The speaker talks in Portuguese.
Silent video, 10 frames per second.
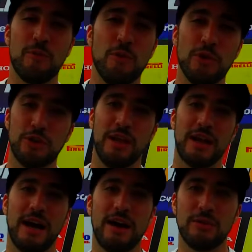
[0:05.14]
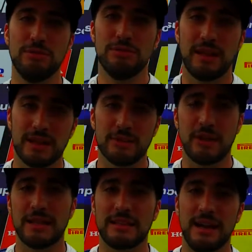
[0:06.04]
muito legal, largando lá
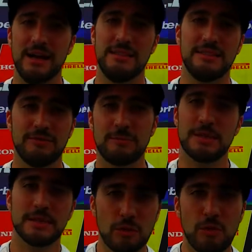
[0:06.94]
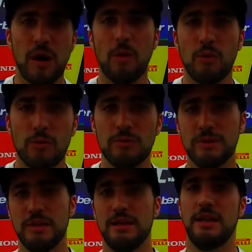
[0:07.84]
atrás, passando um a um,
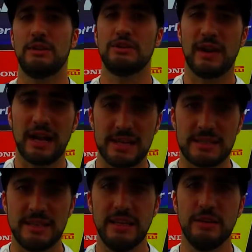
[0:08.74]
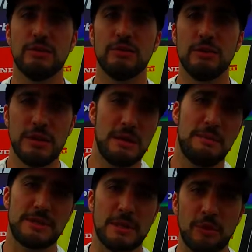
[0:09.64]
indo devagarzinho,
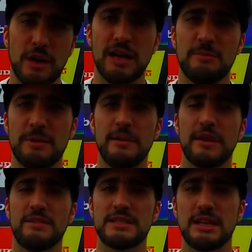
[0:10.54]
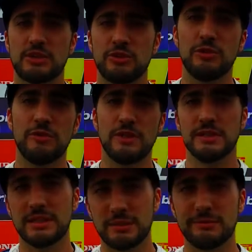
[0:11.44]
pista molhada a primeira vez na chuva,
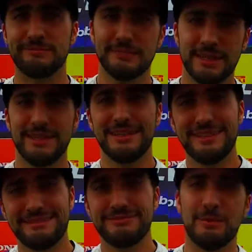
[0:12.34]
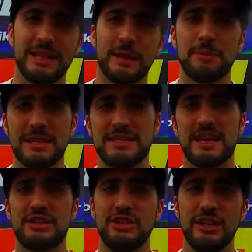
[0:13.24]
então me adaptei
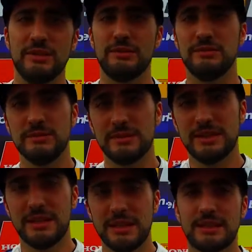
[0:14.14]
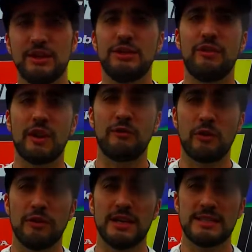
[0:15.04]
certinho. Então a gente vai, foi
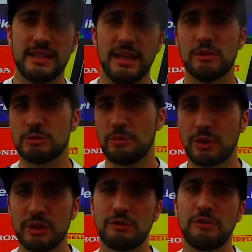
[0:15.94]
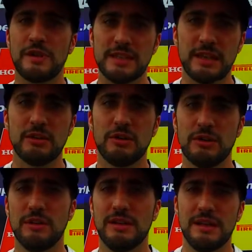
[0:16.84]
conhecendo, aos pouquinhos foi fazendo
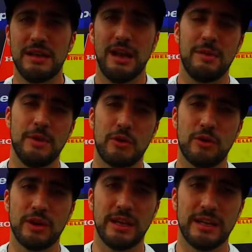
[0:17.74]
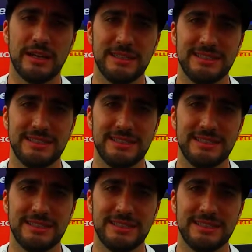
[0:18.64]
a minha corrida.